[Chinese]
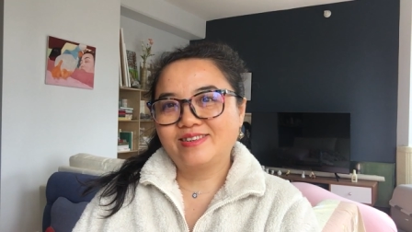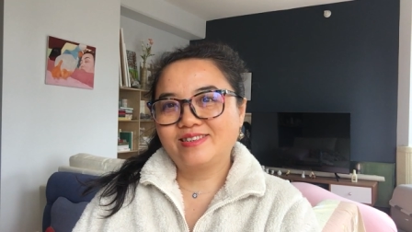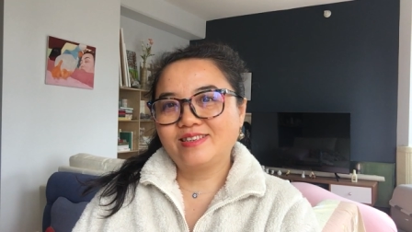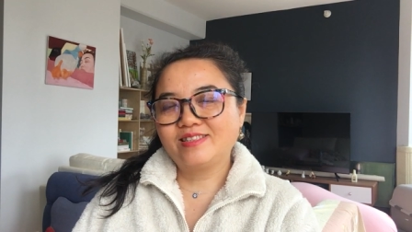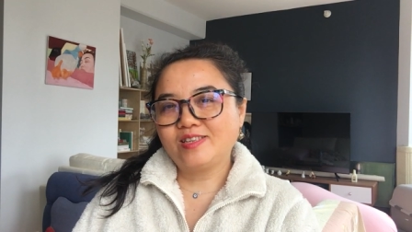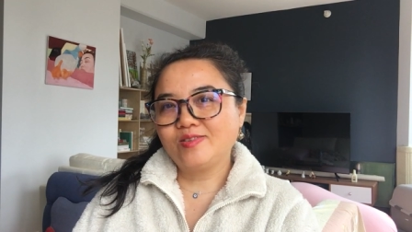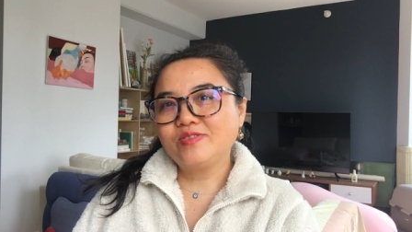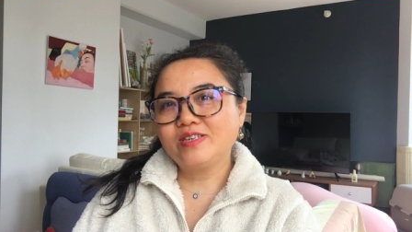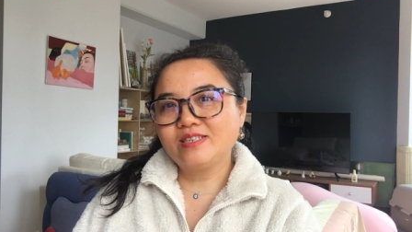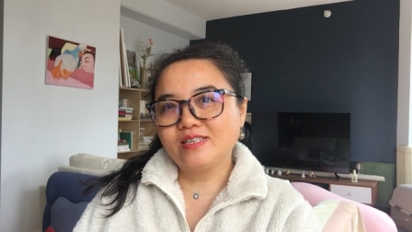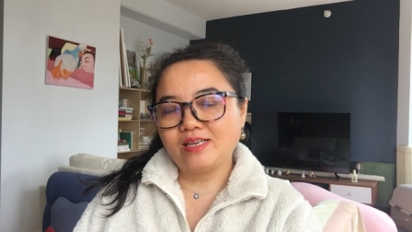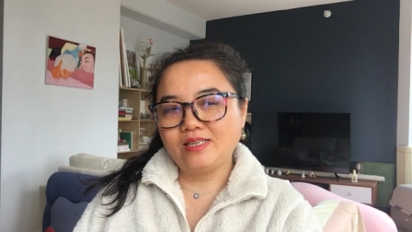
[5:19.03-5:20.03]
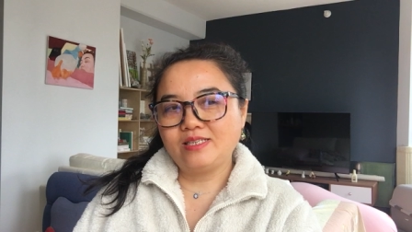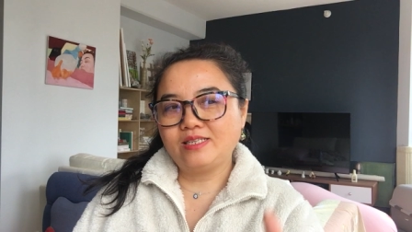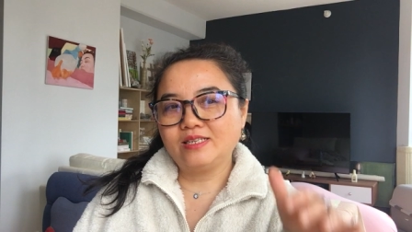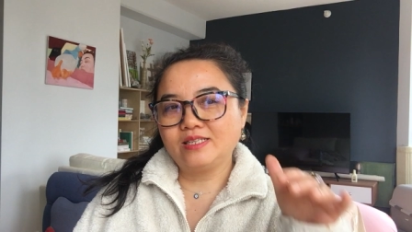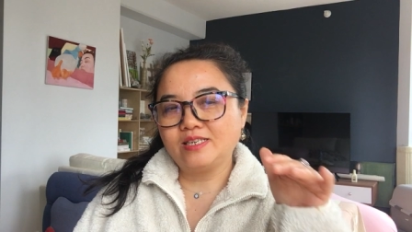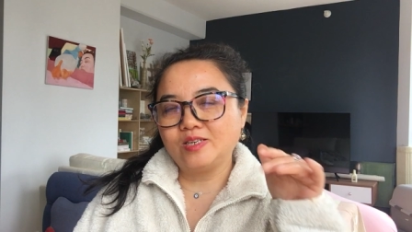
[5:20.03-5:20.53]
真的，因为人
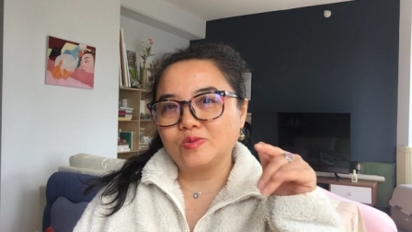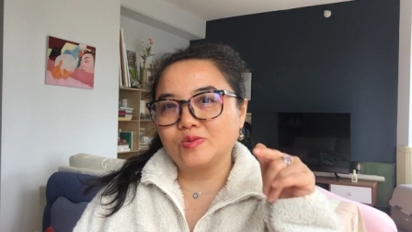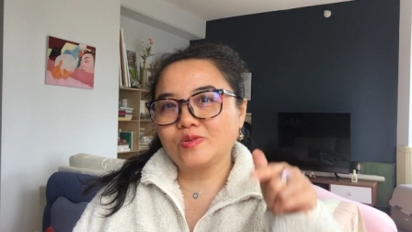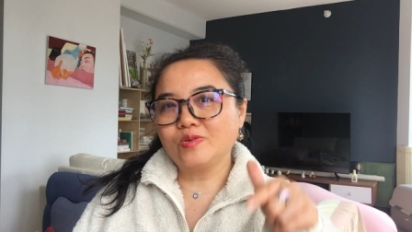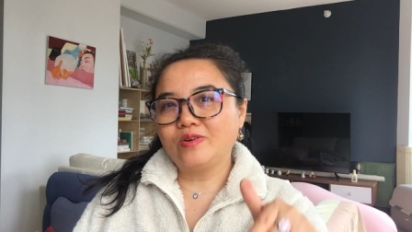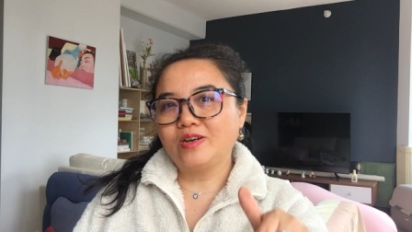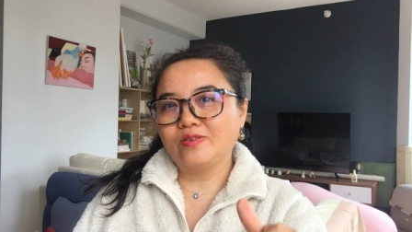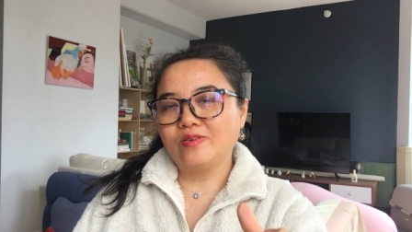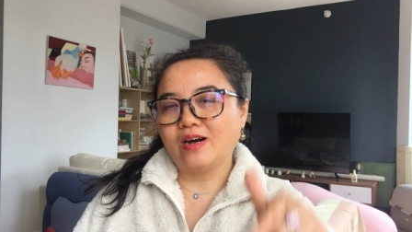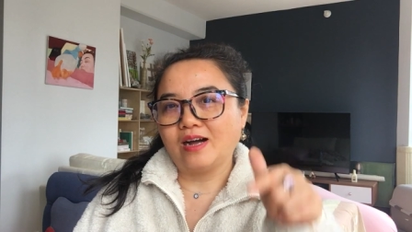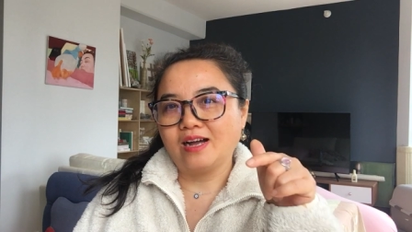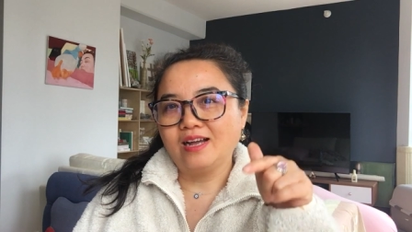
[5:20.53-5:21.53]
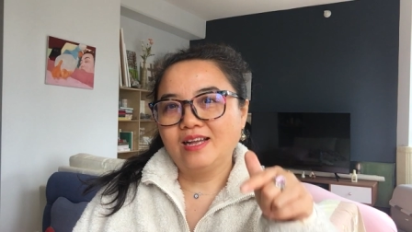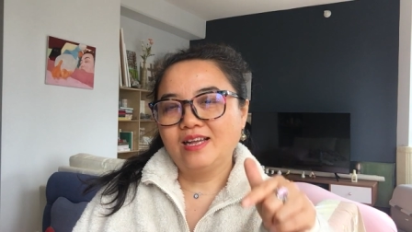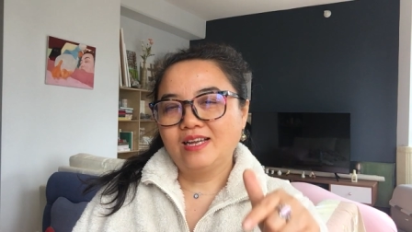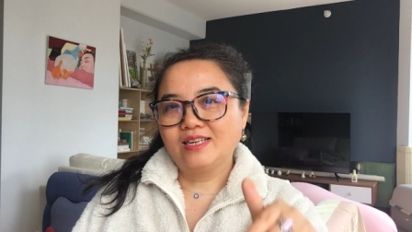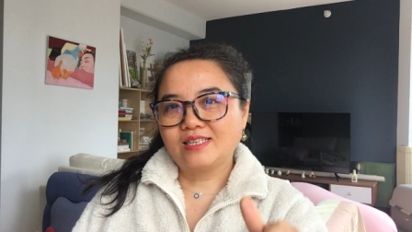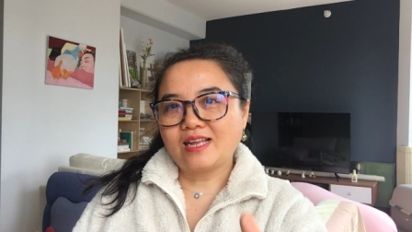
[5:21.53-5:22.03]
性的这种堕落啊，
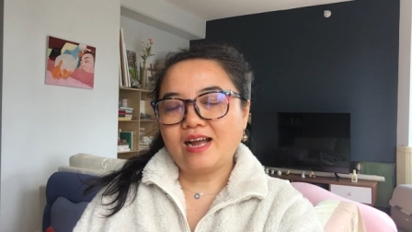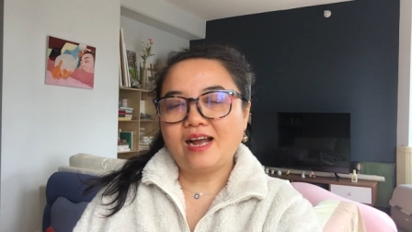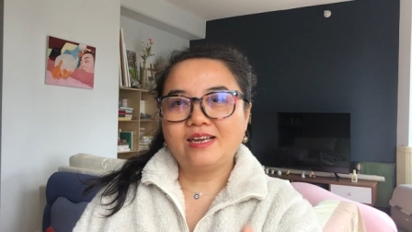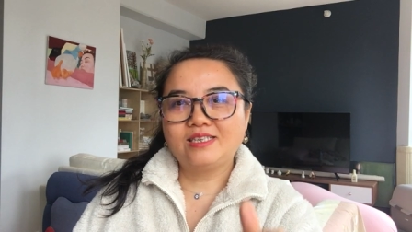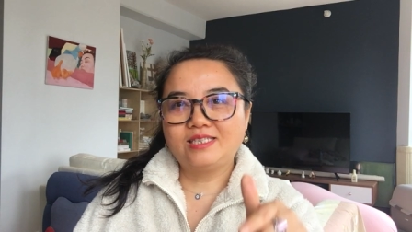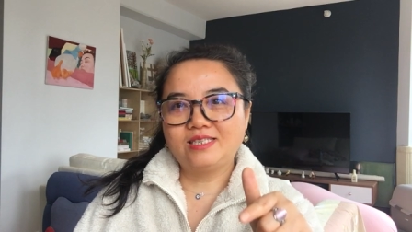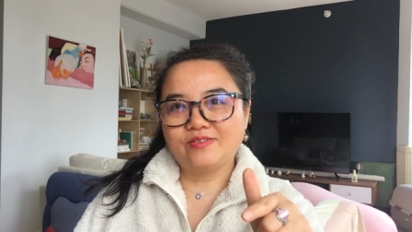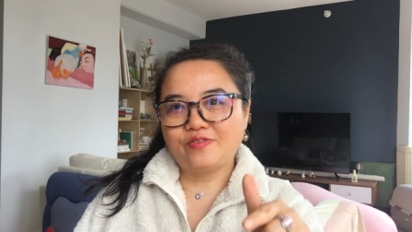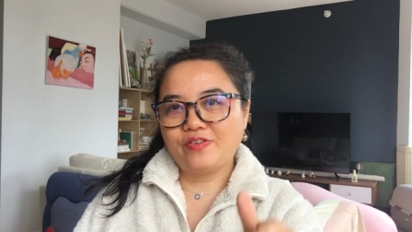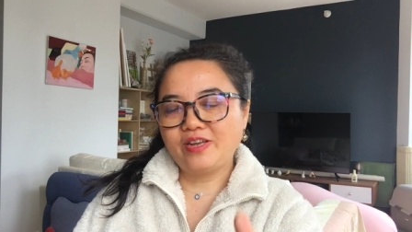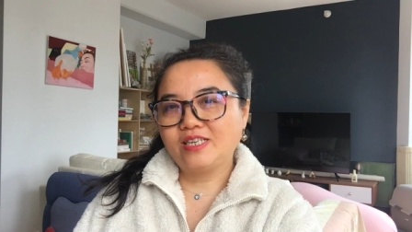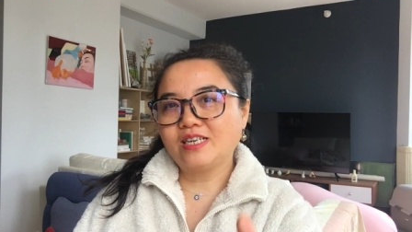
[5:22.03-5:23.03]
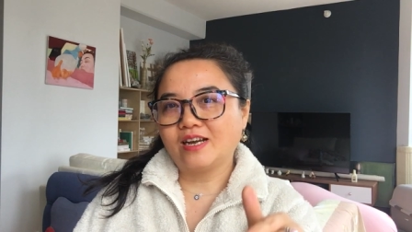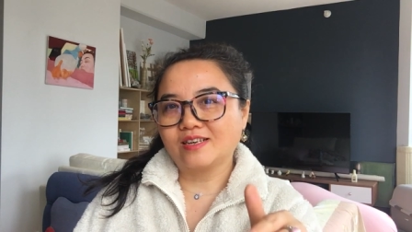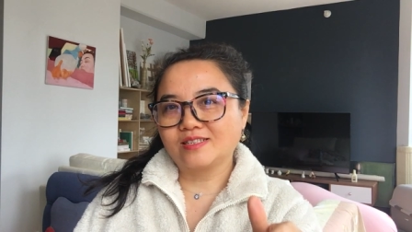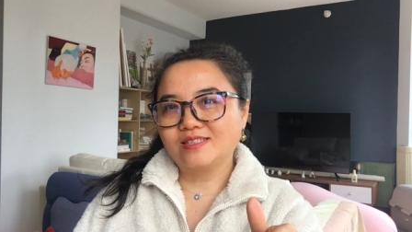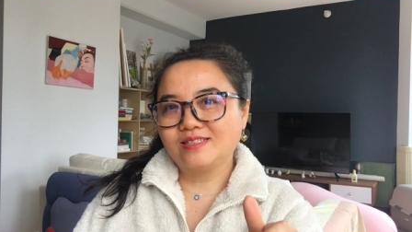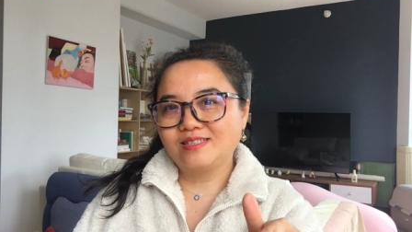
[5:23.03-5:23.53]
它是非
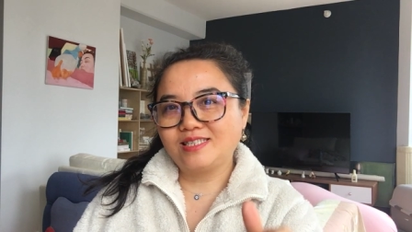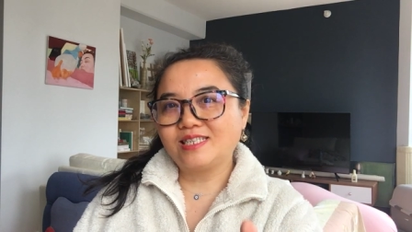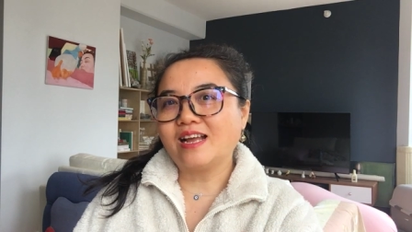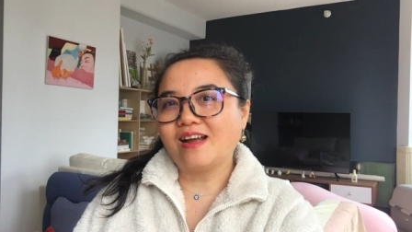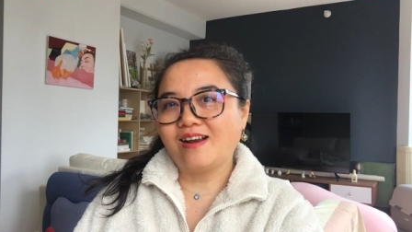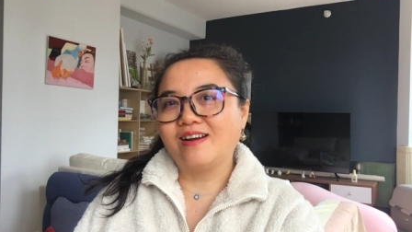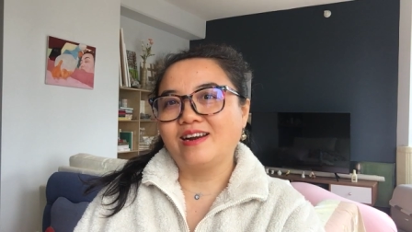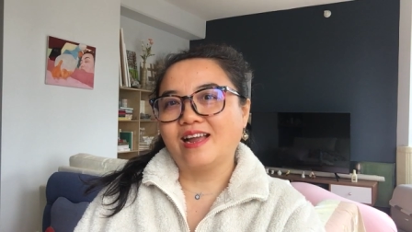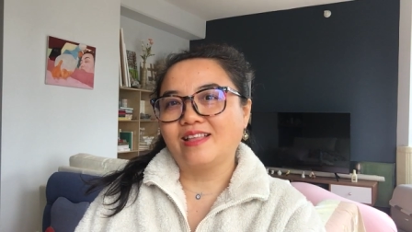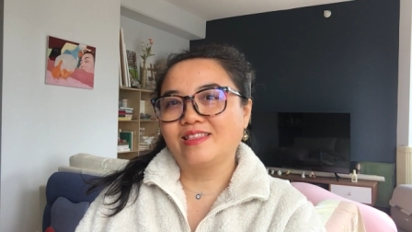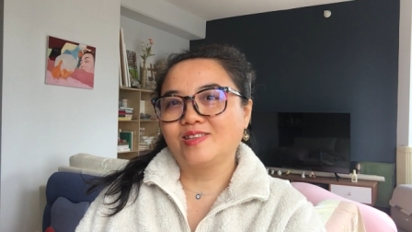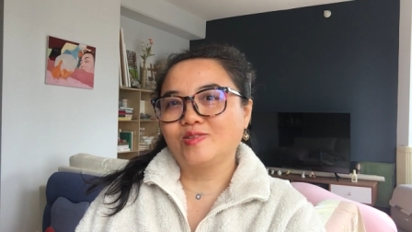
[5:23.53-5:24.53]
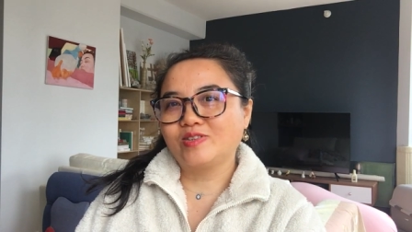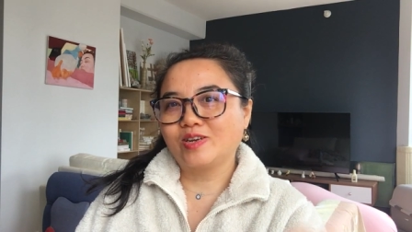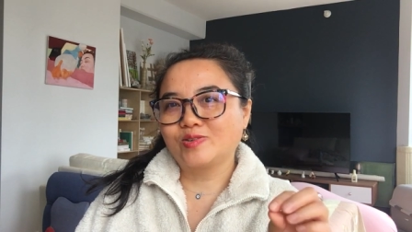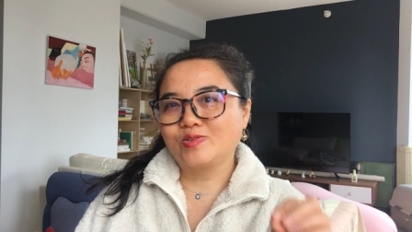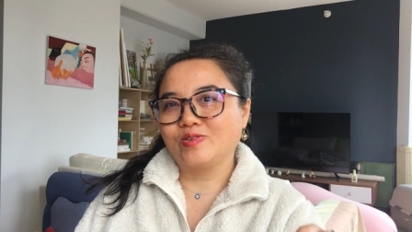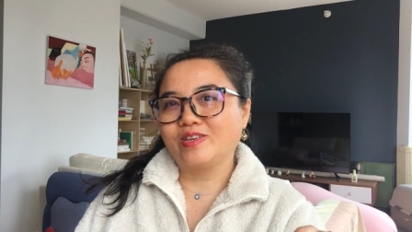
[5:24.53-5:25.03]
常。自然而然的，就
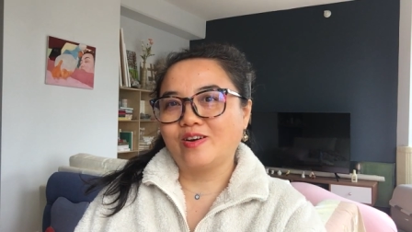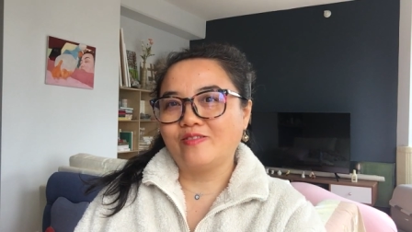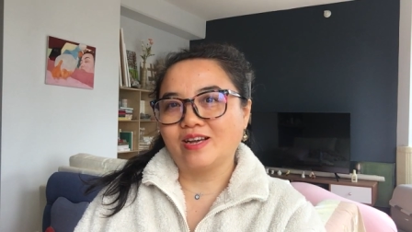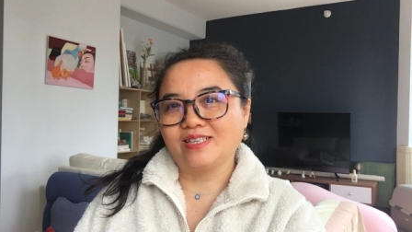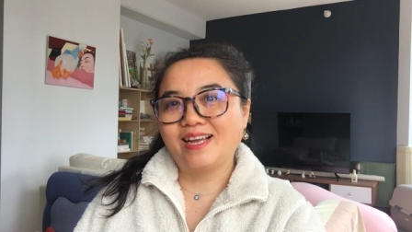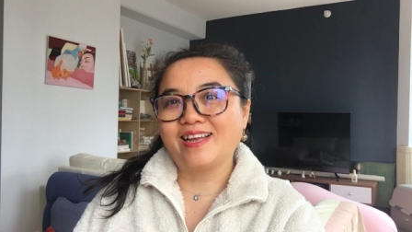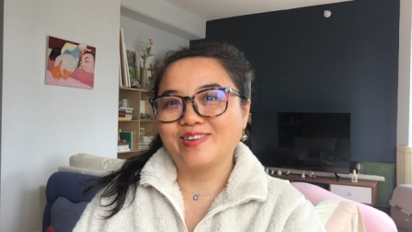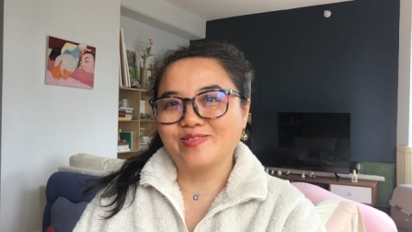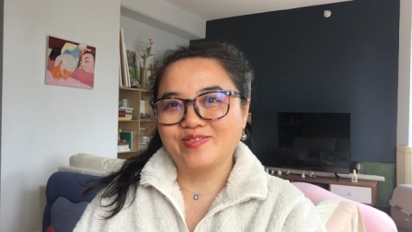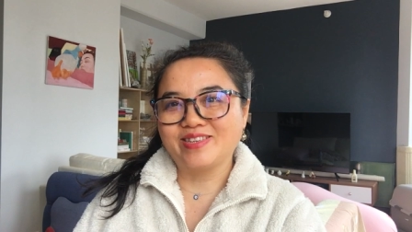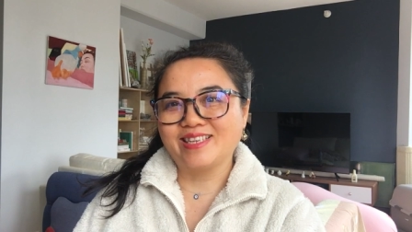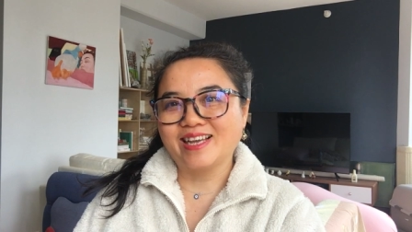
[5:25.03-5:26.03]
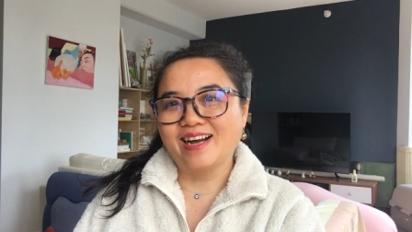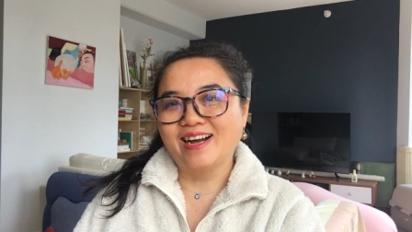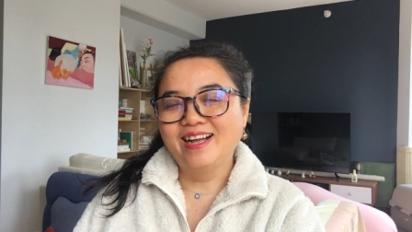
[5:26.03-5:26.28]
像水要往下流一样，